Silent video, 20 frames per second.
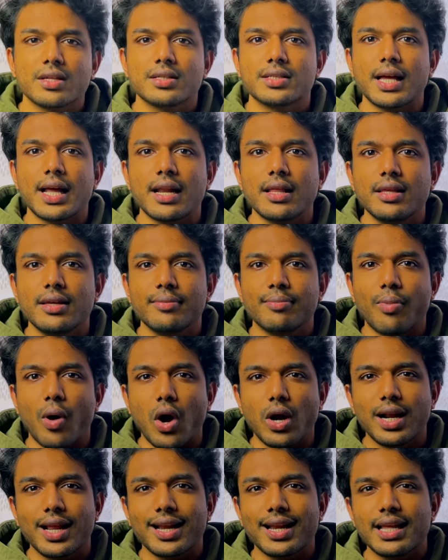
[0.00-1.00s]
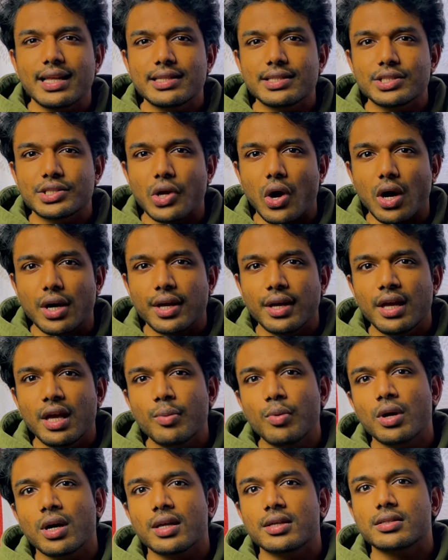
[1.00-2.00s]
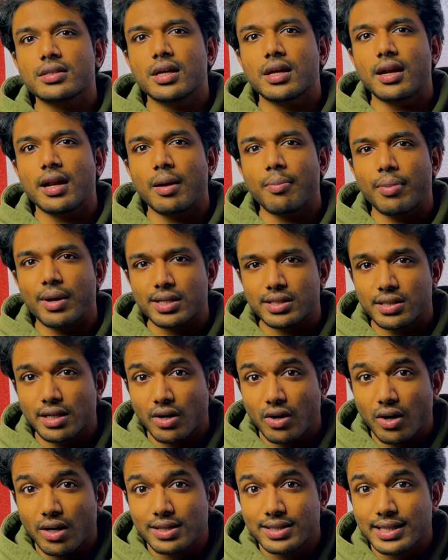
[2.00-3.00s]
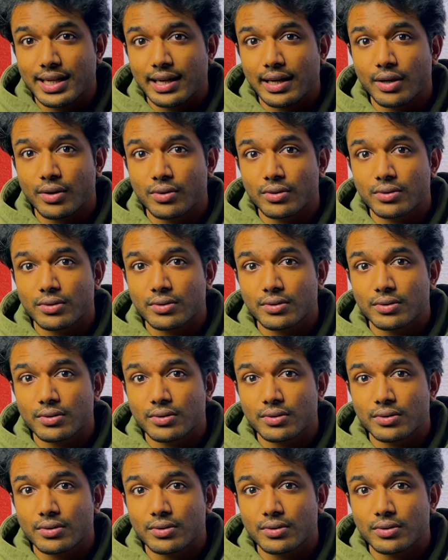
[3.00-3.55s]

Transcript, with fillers: సార్ అది బార్డర్ లైన్ స్టాకింగ్ ఏమో కదా సార్ అలా పర్సనల్ కాల్స్ వెళ్ళడం